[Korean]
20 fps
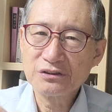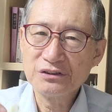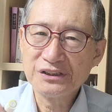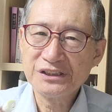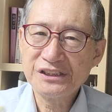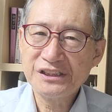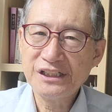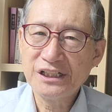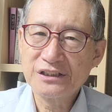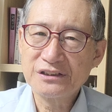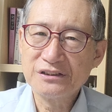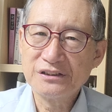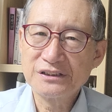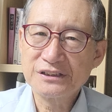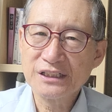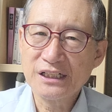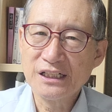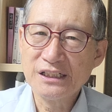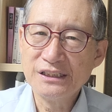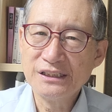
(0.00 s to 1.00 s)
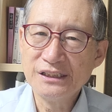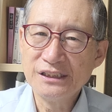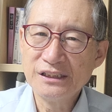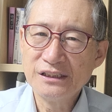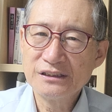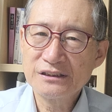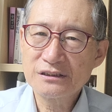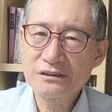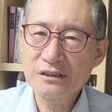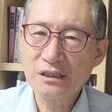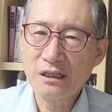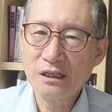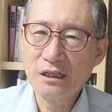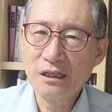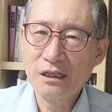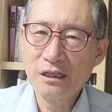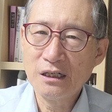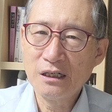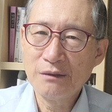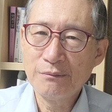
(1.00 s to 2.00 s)
그 시애틀 사이
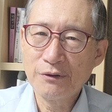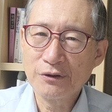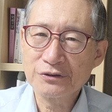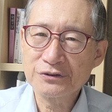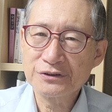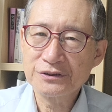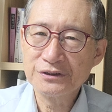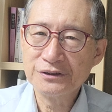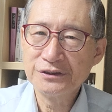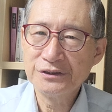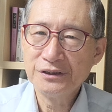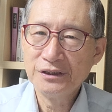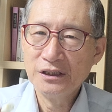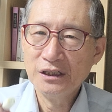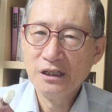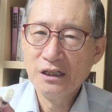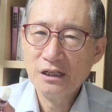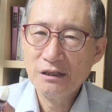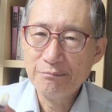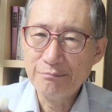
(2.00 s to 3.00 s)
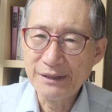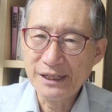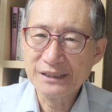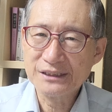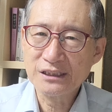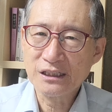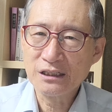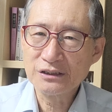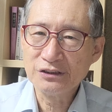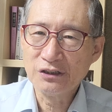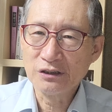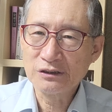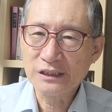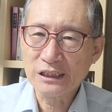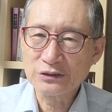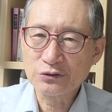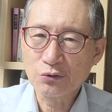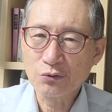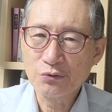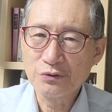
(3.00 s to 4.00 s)
스타벅스 매장
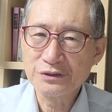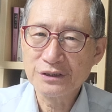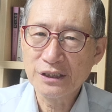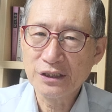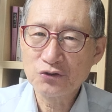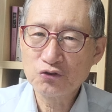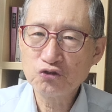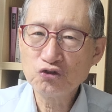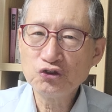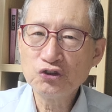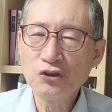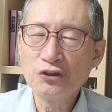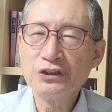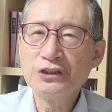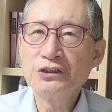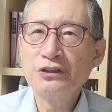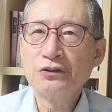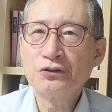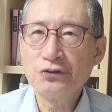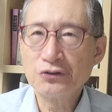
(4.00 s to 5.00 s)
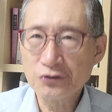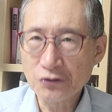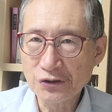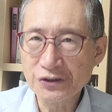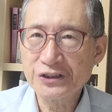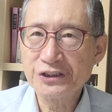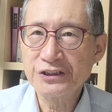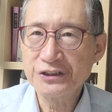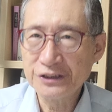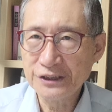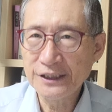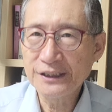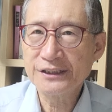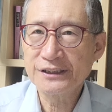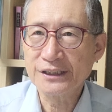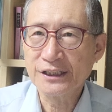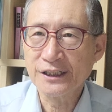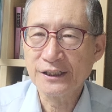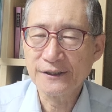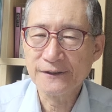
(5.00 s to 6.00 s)
15곳에 충전기를 또 설치를
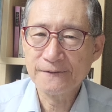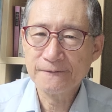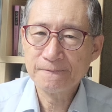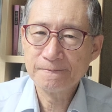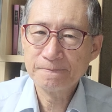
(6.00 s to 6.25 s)
했다.